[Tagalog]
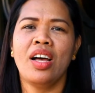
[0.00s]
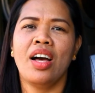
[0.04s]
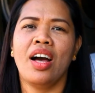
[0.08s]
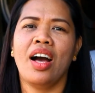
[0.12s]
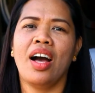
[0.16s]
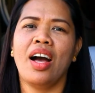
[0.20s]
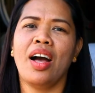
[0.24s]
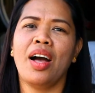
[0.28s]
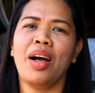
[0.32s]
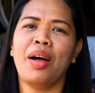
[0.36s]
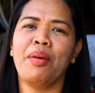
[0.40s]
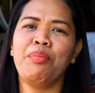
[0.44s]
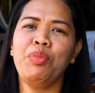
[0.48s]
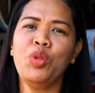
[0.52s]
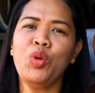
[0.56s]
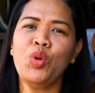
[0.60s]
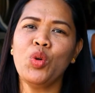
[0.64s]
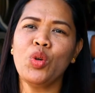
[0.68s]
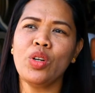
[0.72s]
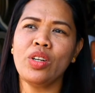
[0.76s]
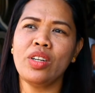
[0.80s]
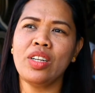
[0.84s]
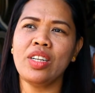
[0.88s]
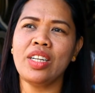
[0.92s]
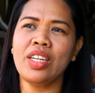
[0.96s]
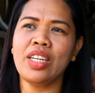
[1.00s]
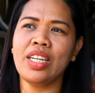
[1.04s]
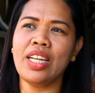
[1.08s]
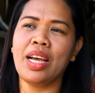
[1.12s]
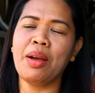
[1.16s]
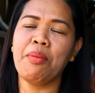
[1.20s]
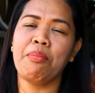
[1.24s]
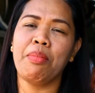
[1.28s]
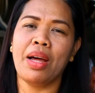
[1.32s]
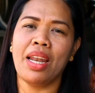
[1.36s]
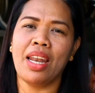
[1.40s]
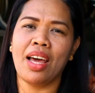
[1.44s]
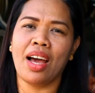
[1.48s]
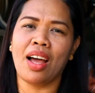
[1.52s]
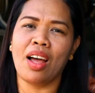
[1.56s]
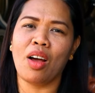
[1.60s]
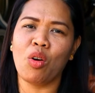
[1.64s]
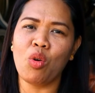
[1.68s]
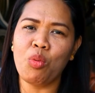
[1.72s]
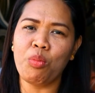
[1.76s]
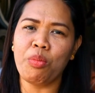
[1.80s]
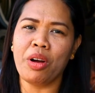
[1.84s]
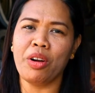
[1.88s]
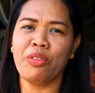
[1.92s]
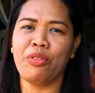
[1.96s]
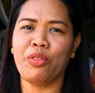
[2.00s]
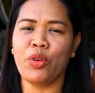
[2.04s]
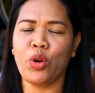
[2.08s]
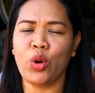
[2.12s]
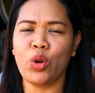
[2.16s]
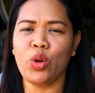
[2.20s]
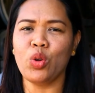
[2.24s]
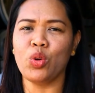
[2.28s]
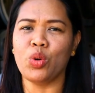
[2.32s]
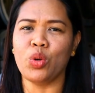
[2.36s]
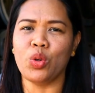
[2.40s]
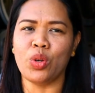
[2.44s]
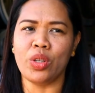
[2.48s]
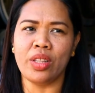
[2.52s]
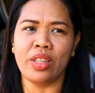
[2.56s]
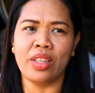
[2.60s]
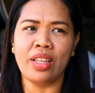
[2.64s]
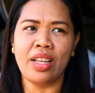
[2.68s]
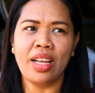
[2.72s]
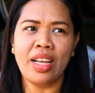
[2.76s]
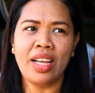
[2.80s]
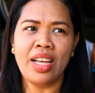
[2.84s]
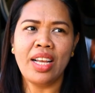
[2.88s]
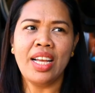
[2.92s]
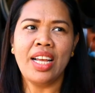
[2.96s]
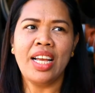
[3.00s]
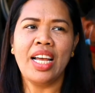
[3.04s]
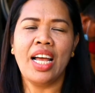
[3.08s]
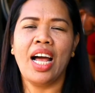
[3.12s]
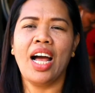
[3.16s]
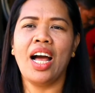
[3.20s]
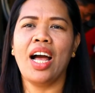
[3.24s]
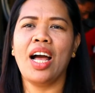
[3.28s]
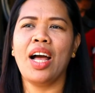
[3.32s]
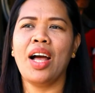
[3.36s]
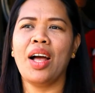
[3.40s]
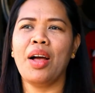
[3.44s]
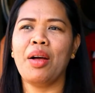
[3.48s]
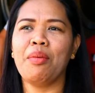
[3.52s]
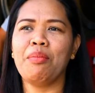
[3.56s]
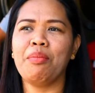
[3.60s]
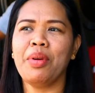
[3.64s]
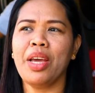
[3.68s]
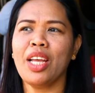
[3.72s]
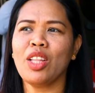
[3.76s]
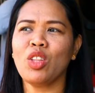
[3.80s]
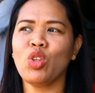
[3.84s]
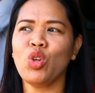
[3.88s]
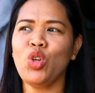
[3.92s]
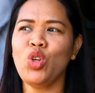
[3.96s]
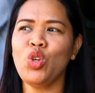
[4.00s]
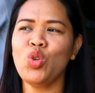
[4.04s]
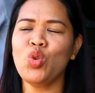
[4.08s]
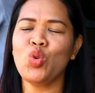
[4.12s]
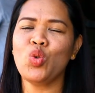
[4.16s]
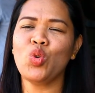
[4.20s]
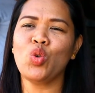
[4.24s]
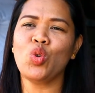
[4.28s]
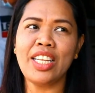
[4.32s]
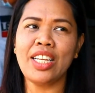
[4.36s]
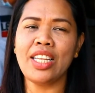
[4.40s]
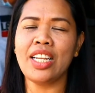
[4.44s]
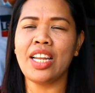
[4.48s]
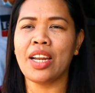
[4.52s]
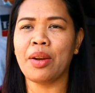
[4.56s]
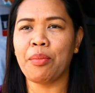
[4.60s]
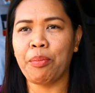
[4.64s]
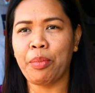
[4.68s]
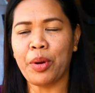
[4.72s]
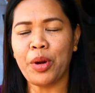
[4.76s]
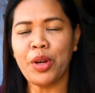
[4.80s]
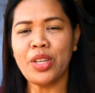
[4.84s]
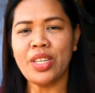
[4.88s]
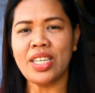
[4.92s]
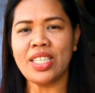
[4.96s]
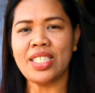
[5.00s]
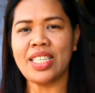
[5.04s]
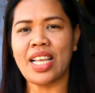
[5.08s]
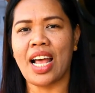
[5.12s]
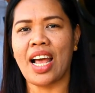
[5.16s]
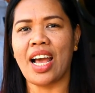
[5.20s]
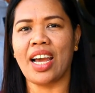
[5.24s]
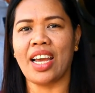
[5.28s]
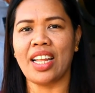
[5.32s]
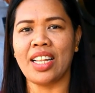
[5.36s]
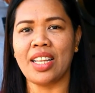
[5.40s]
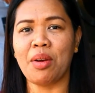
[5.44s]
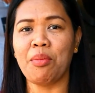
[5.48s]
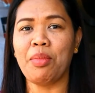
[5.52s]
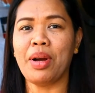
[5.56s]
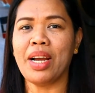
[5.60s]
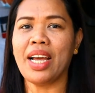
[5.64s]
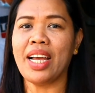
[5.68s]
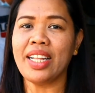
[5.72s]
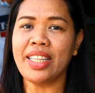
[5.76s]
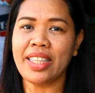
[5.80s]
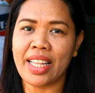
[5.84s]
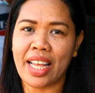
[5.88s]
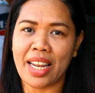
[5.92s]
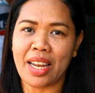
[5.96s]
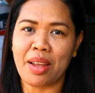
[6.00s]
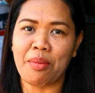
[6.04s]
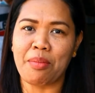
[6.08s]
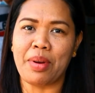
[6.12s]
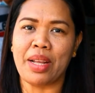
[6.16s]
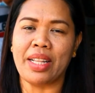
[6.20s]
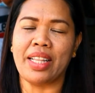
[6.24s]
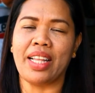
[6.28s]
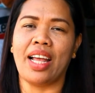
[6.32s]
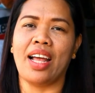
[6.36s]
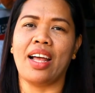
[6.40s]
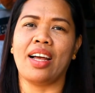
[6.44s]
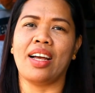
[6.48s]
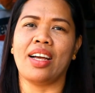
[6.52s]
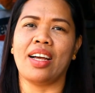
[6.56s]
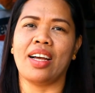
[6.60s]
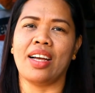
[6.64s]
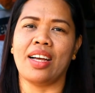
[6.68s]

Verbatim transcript: Um, nung nagbalak ako mag for good, um, ito yung ni-refer niya sa akin na maganda naman ang,